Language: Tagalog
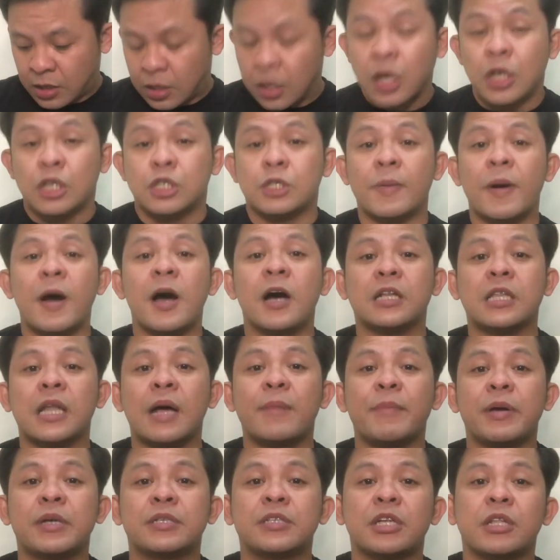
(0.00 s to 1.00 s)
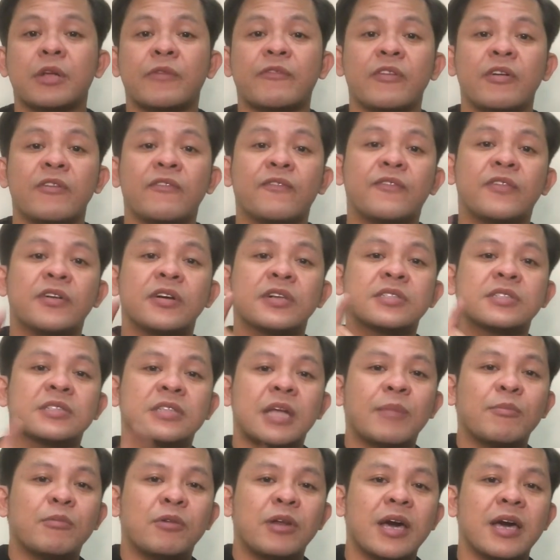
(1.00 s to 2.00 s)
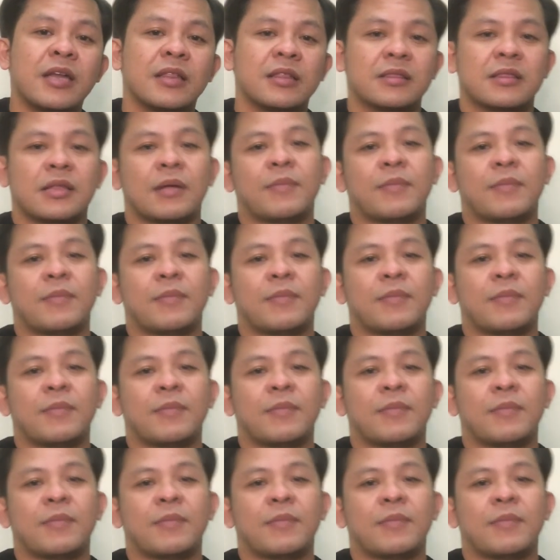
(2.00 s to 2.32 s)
So mga katambix, ito po yung first time ulit na